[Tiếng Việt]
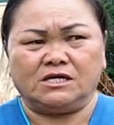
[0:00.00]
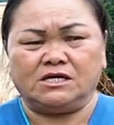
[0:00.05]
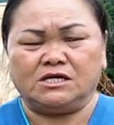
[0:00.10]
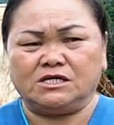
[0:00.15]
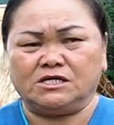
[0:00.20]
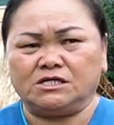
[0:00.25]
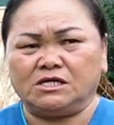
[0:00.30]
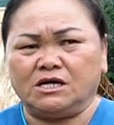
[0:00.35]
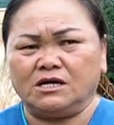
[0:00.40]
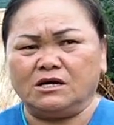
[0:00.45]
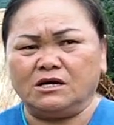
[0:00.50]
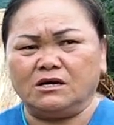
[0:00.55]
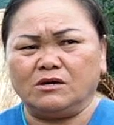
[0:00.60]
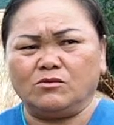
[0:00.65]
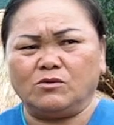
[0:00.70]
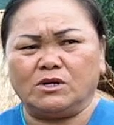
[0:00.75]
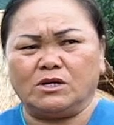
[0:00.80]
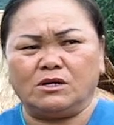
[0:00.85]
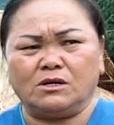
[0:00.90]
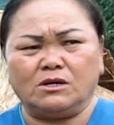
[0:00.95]
chỉ
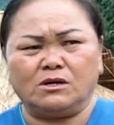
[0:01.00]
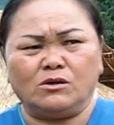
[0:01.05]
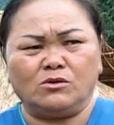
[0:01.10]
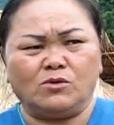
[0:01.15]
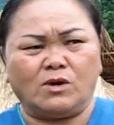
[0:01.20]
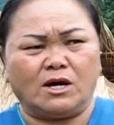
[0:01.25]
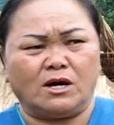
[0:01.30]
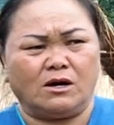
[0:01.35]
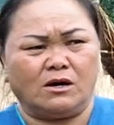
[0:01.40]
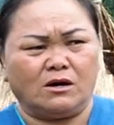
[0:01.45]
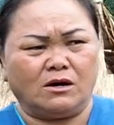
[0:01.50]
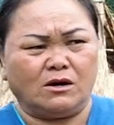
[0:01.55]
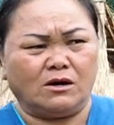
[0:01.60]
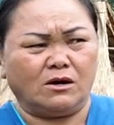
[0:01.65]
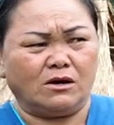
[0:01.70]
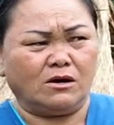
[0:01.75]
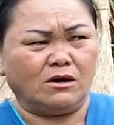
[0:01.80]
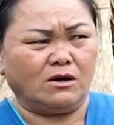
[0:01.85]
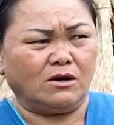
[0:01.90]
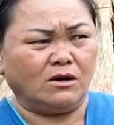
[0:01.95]
xe vơ
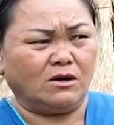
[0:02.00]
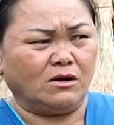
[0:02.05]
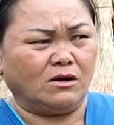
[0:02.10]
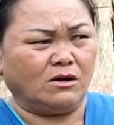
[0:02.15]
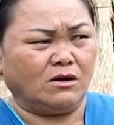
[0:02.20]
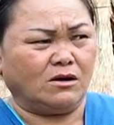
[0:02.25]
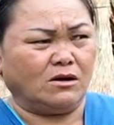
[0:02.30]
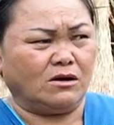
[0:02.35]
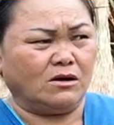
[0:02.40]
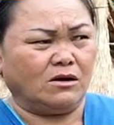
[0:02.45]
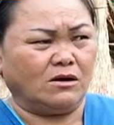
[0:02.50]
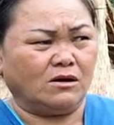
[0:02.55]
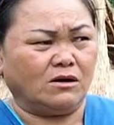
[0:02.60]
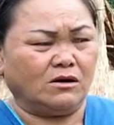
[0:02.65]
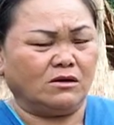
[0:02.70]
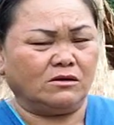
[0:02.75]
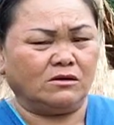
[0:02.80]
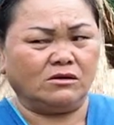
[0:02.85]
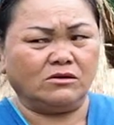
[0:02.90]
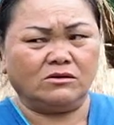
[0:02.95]

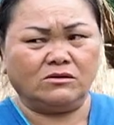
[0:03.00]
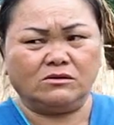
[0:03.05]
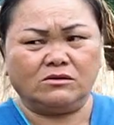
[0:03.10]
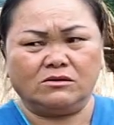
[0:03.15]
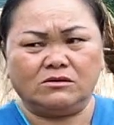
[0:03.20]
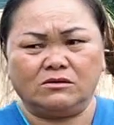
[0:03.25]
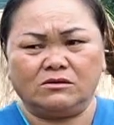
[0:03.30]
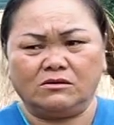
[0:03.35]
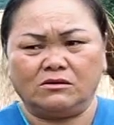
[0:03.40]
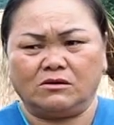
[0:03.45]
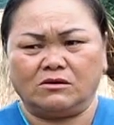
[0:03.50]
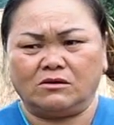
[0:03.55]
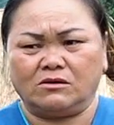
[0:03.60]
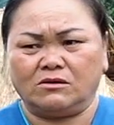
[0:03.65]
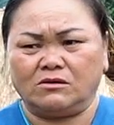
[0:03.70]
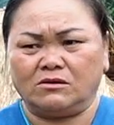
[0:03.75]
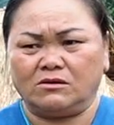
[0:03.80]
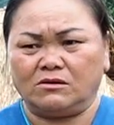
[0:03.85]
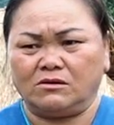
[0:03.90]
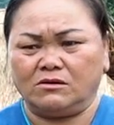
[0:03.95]
loa
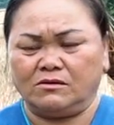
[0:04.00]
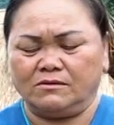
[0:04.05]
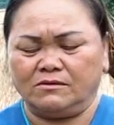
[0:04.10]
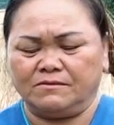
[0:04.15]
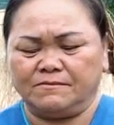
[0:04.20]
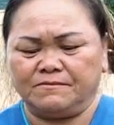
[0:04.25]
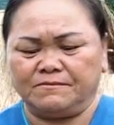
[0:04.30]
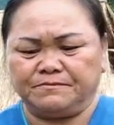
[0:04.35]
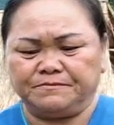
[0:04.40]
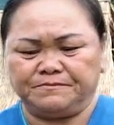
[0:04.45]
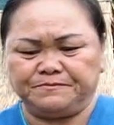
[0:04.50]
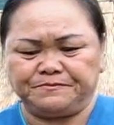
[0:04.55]
nó